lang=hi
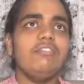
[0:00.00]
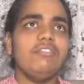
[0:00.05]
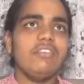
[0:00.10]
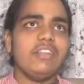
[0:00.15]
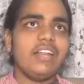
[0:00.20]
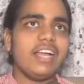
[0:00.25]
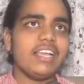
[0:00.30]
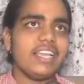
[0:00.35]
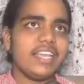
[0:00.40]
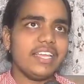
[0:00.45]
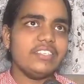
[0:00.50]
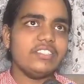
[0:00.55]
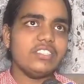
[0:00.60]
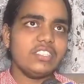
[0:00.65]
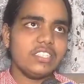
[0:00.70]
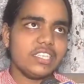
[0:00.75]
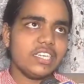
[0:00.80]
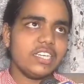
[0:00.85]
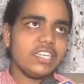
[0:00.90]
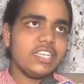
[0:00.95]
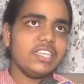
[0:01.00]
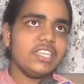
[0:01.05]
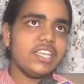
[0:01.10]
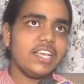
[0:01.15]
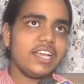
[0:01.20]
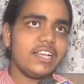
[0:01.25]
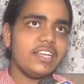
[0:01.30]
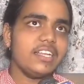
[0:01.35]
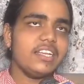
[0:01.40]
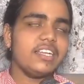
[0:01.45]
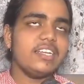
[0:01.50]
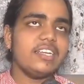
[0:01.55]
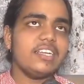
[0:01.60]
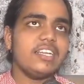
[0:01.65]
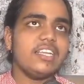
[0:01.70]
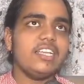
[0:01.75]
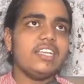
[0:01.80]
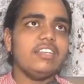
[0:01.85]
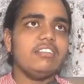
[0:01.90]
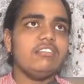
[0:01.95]
फिर आगे इंजीनियर की तैयारी
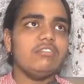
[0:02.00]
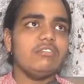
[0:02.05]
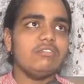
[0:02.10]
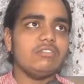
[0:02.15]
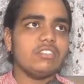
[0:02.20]
करनी है तो